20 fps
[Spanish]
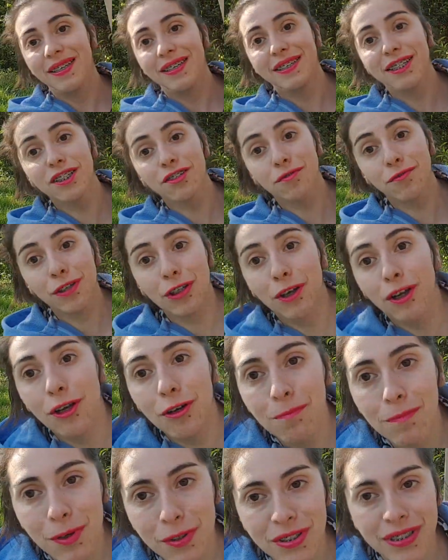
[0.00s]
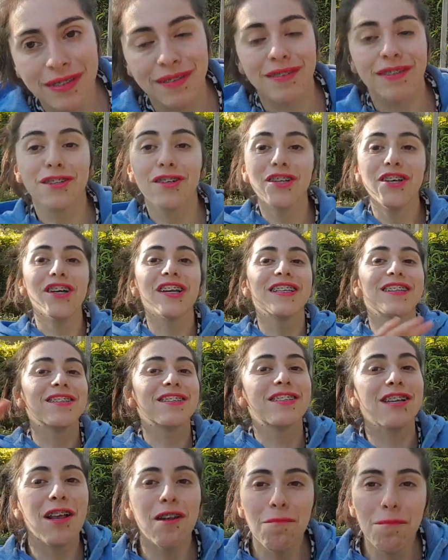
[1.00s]
Y eso fue todo el unboxing. Yo creo que esto ha
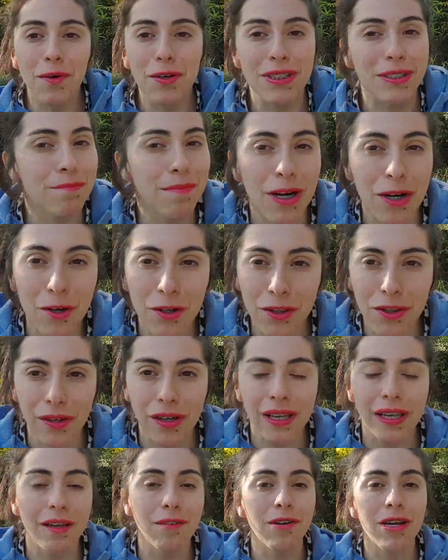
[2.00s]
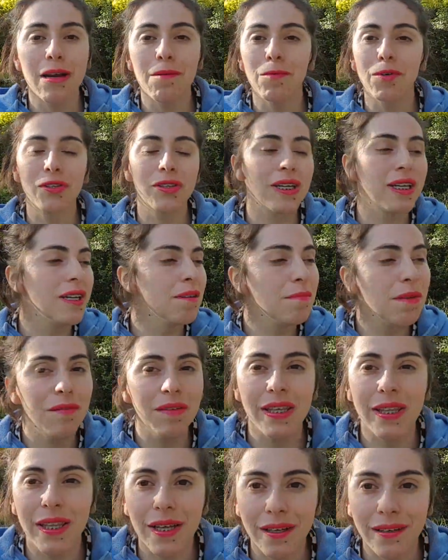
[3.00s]
sido el unboxing más corto que les voy a mostrar en mi
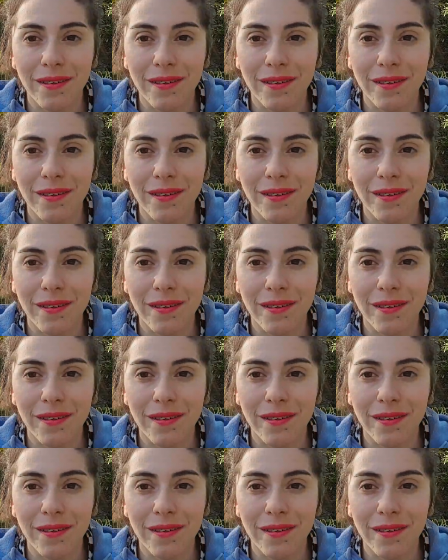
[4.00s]
vida.